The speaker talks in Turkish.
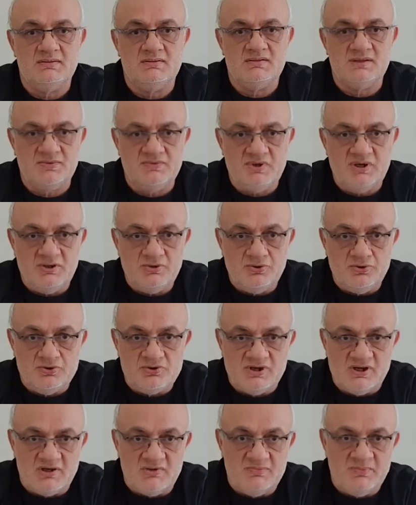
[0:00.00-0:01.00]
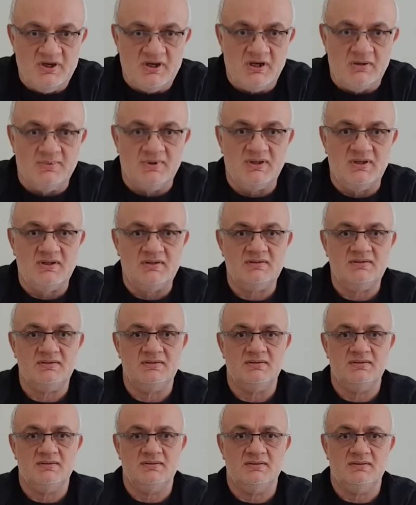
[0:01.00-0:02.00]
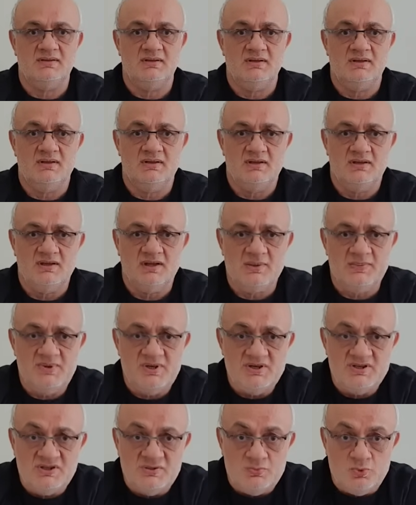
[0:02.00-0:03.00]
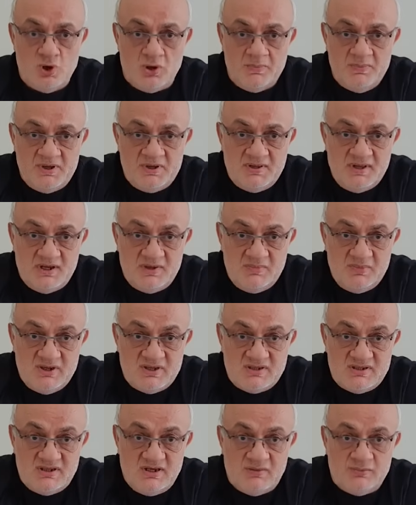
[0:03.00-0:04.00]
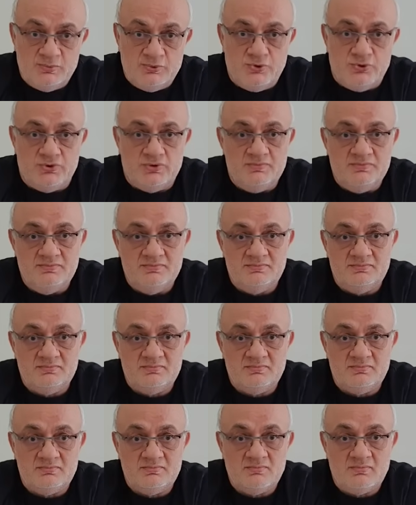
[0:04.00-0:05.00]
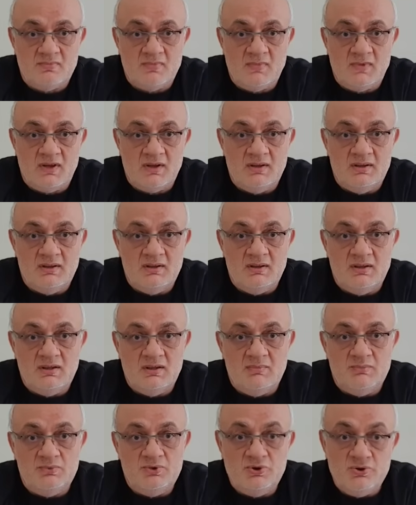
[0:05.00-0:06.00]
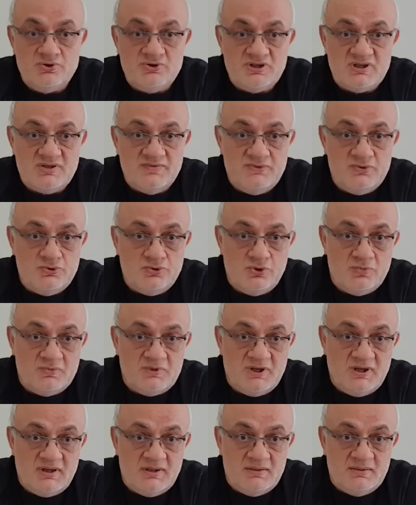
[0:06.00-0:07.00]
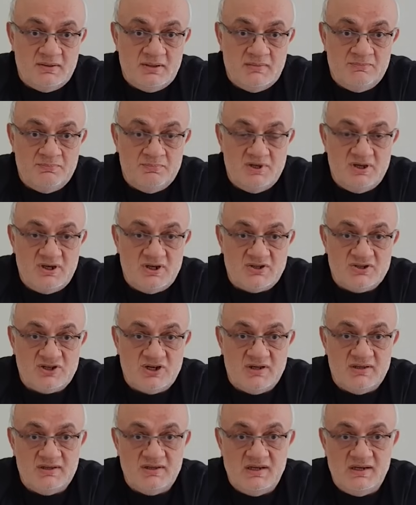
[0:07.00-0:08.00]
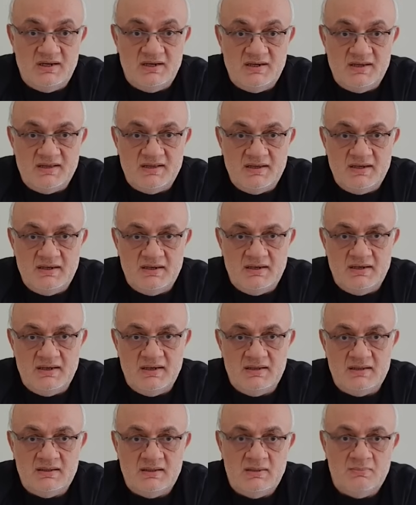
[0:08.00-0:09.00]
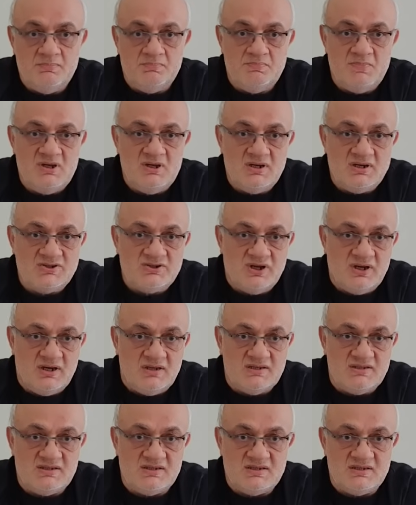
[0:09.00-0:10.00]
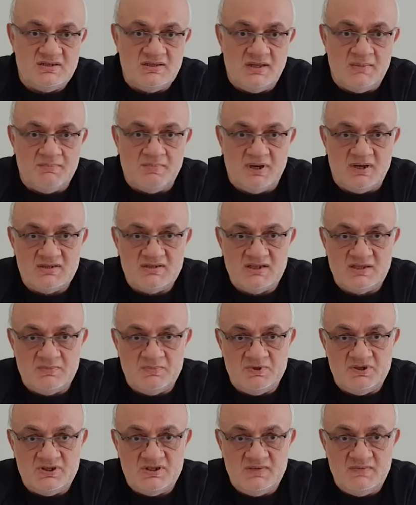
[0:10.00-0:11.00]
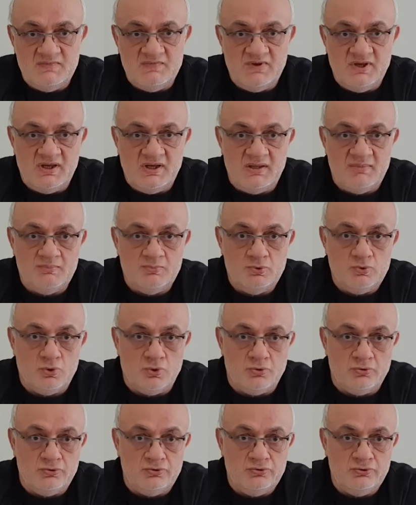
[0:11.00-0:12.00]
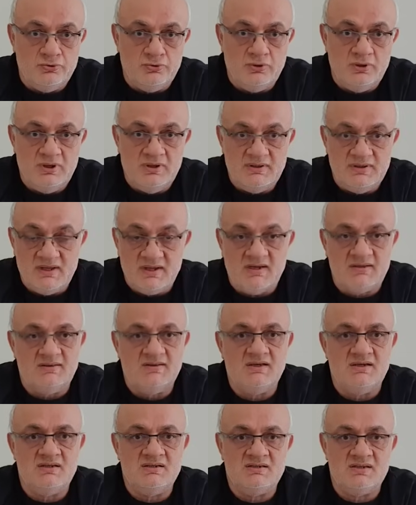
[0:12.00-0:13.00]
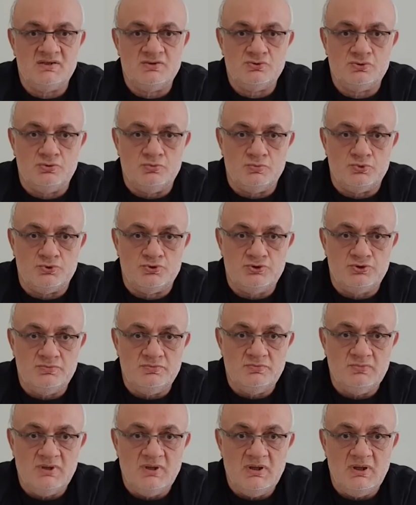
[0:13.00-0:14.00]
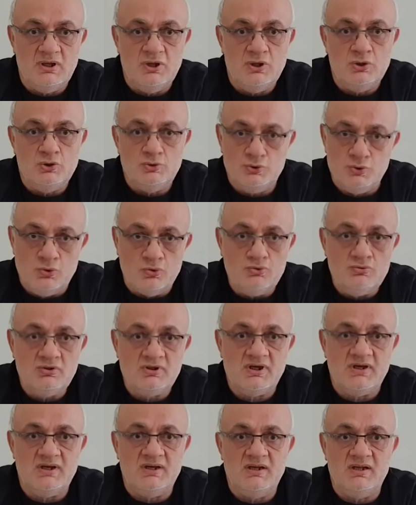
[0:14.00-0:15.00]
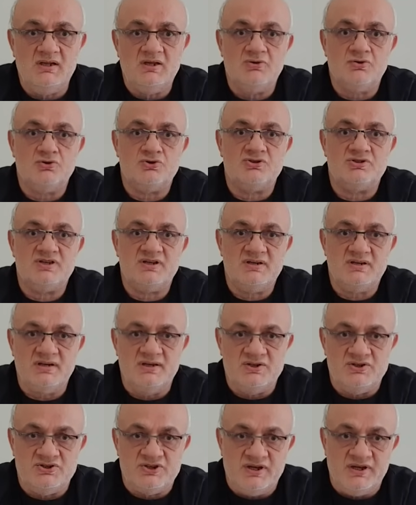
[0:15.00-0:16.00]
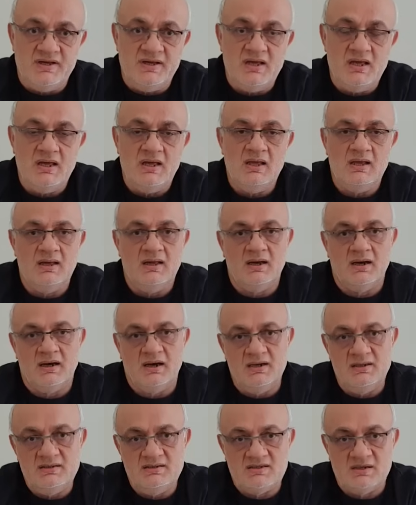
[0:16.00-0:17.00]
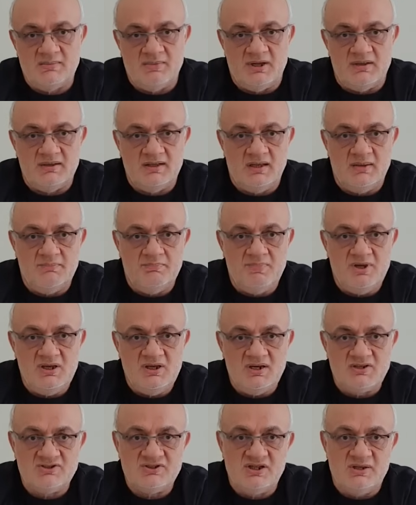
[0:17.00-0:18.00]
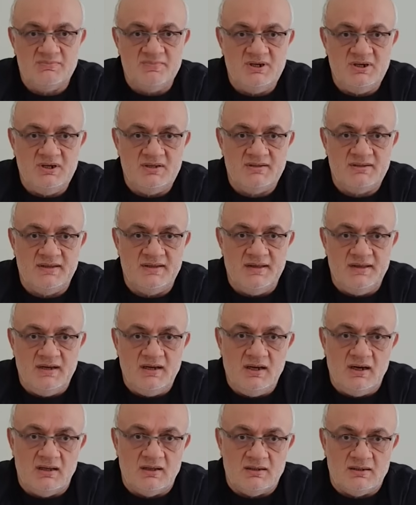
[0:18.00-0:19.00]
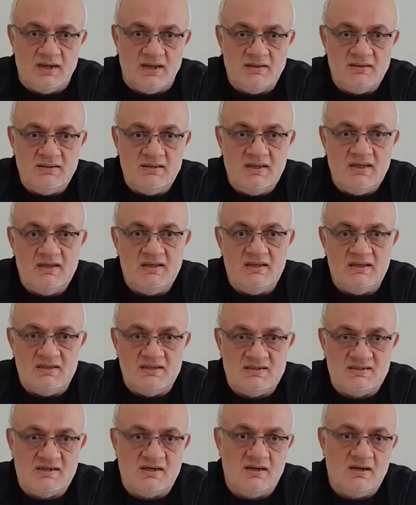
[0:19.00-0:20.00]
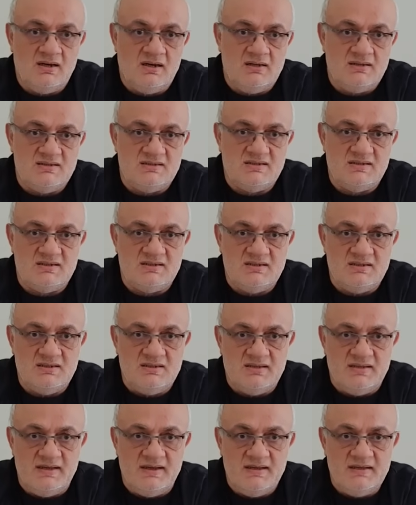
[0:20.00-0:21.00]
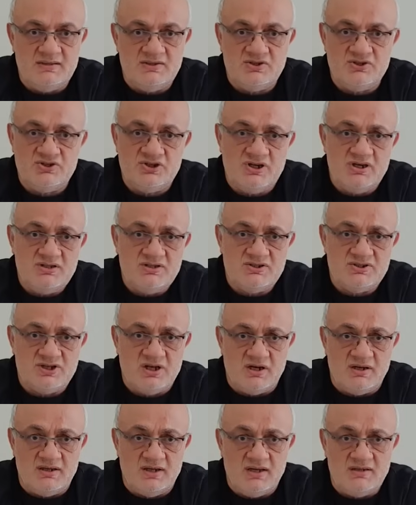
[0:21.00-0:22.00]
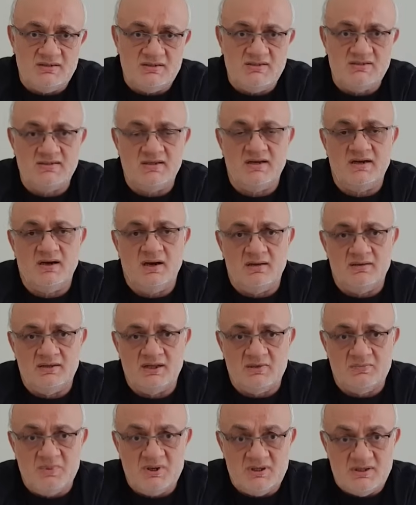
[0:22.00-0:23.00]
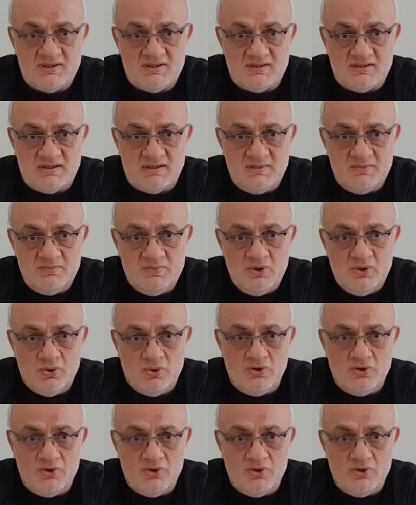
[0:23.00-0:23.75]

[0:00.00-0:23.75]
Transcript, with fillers: Sevgili dostlarım merhabalar. Hepinizi muhabbetlerimle selamlıyorum. Bir önceki videomda Miraç kandili nedeniyle Miraç hadisesinden bahsetmiştim ve bu konuyu dikkatlerinize sunmuştum. Yoğun da ilgi gösterilince aynı zamanda Miraç'la birlikte ele alınan İsra hadisesini de sıcağı sıcağına sizlere anlatmak istedim.